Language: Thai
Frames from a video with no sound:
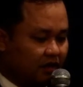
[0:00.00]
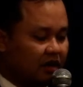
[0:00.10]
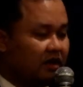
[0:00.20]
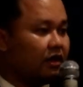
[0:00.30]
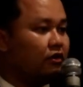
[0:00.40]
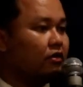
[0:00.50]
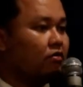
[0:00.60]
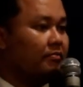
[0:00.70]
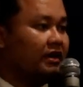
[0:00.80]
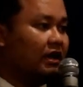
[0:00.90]
ก็นี่ก็โดยร
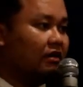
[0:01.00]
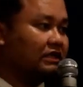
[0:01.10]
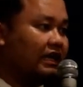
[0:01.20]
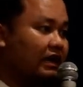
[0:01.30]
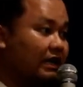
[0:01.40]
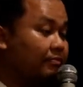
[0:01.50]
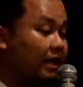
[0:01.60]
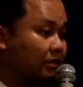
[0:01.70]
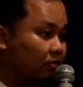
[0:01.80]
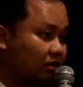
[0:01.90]
วมที่เราจะเห็นธรรมเนีย
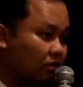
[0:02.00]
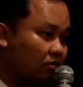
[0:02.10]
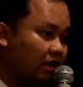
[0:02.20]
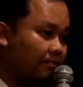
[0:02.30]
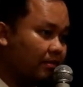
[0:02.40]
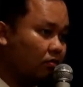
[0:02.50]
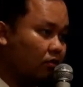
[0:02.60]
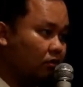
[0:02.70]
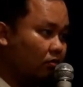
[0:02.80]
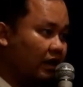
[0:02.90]
มตะวันตกที่ปราก
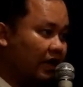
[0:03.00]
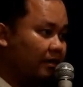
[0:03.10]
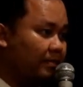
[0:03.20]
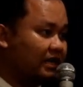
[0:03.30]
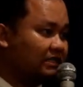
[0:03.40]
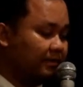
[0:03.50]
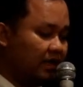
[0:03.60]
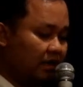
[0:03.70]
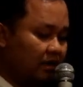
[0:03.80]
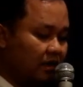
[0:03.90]
ฏอยู่ในพระราชพิธี